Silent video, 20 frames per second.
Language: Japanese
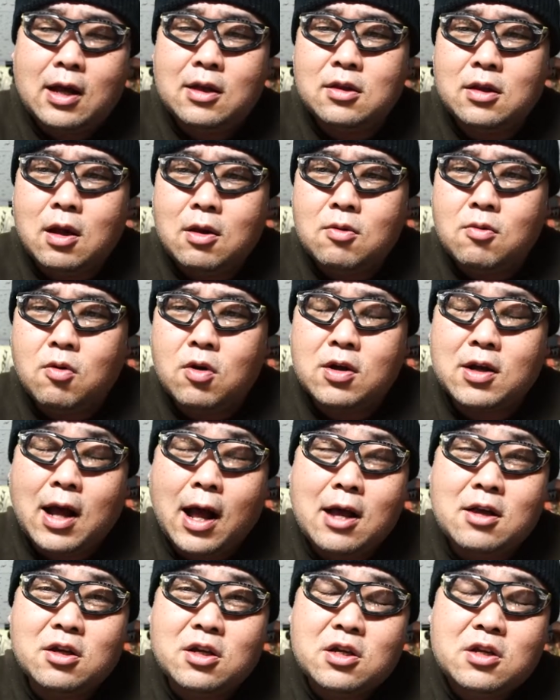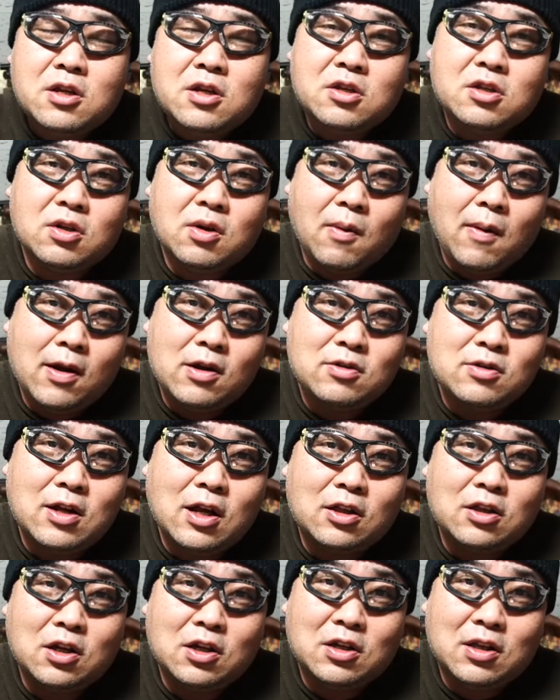んだんこれ換金率が悪く
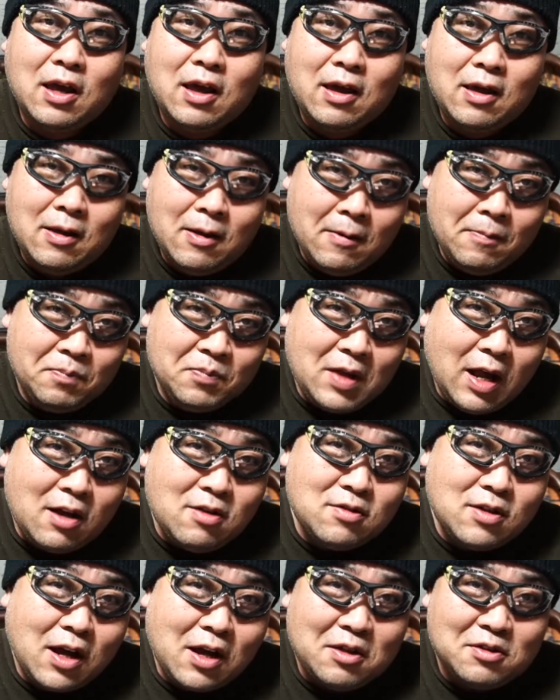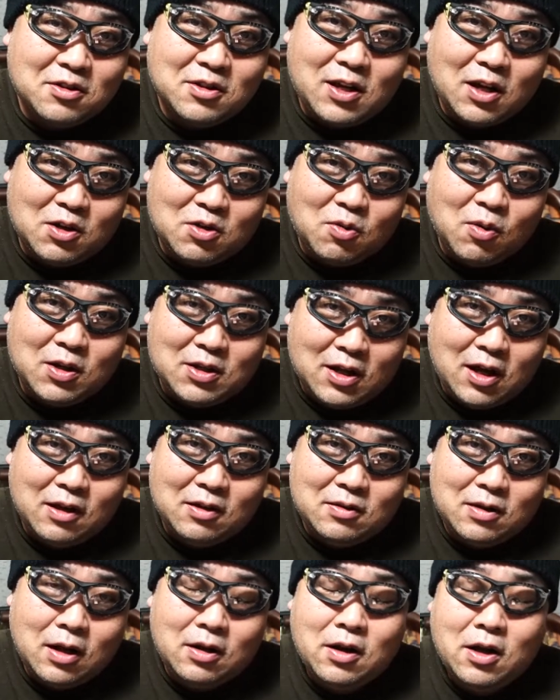なってきて何ヶ月先とかさ
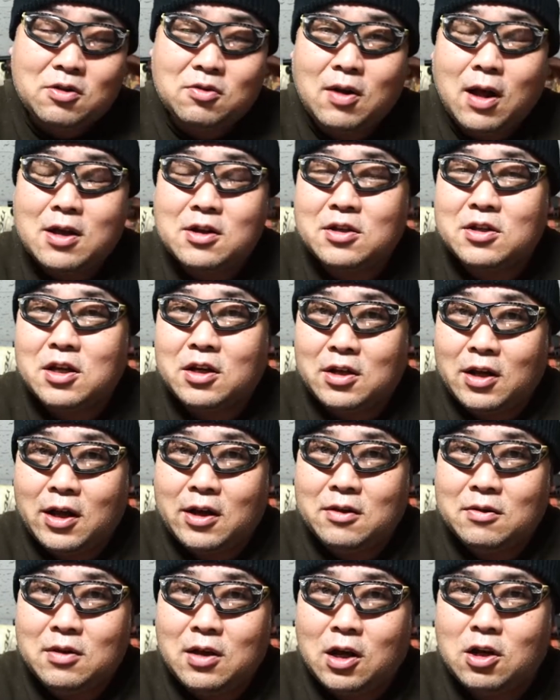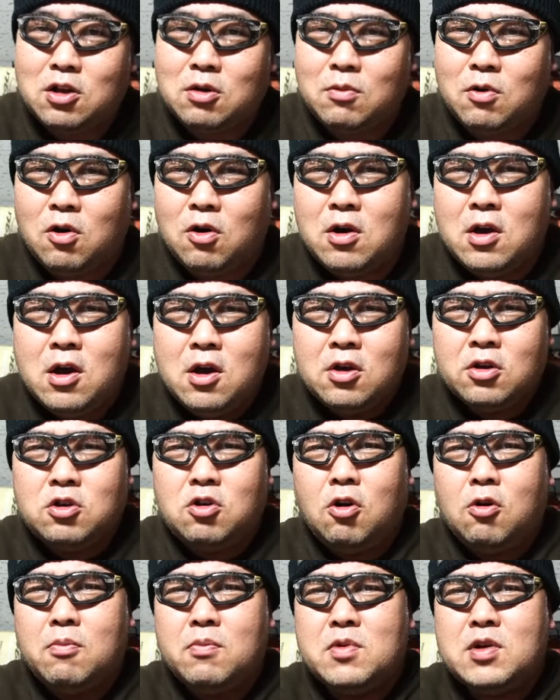なんないと換金できないだけども
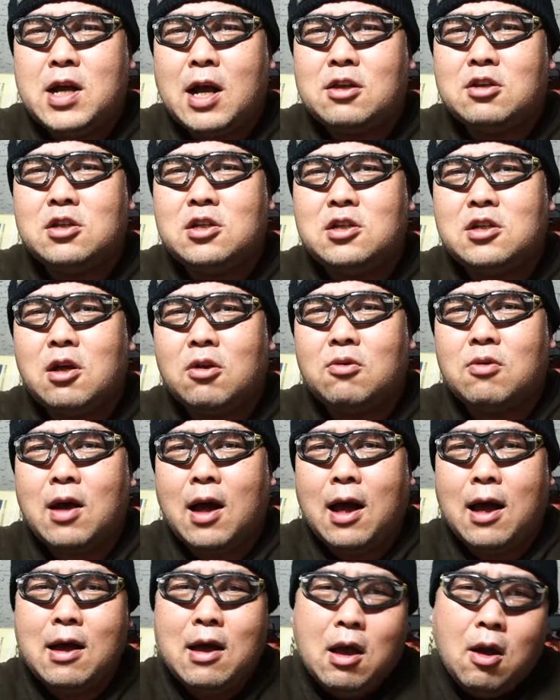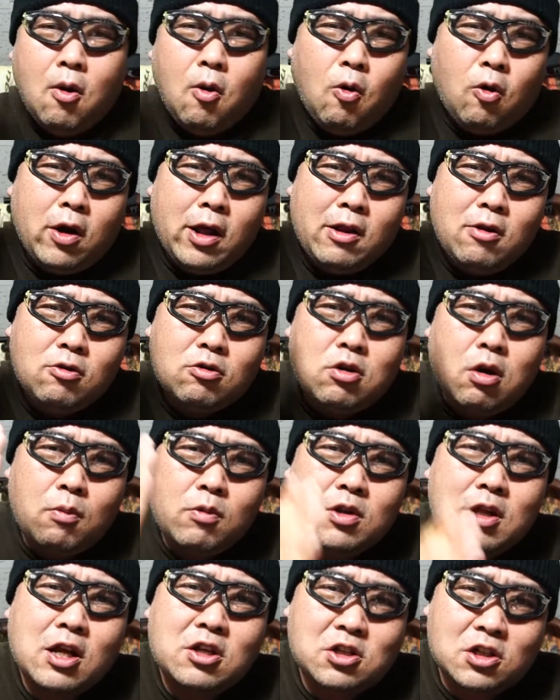今日ムカついたのが俺の
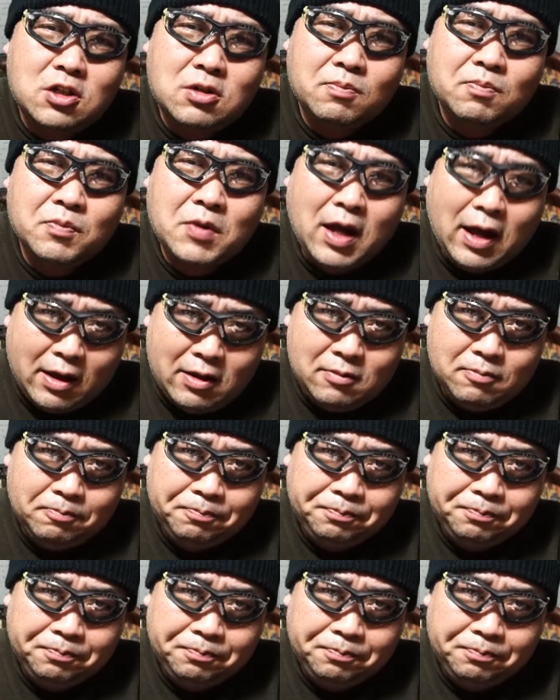友達はい